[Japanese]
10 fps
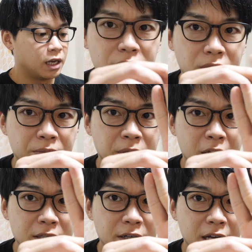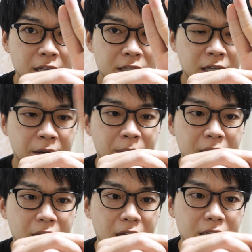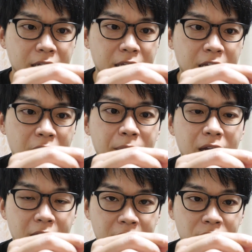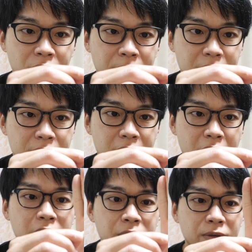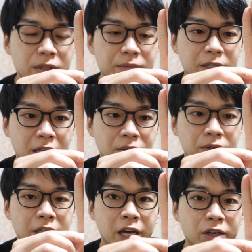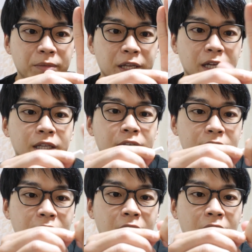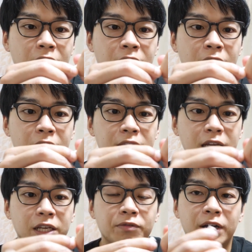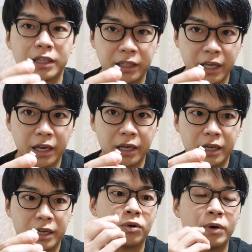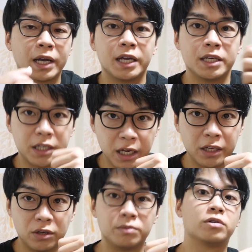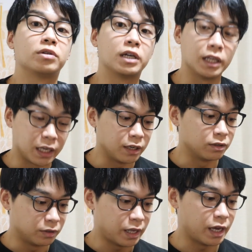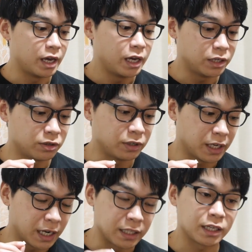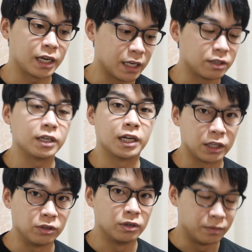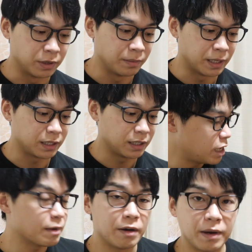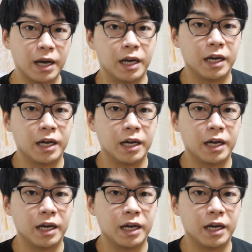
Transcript: ちょっと見えづらいんですが真ん中に切れ目が入っております1粒だと 200ml なんですが簡単に割って小分けにして飲むことができるので非常に扱いやすいかなと思います今は、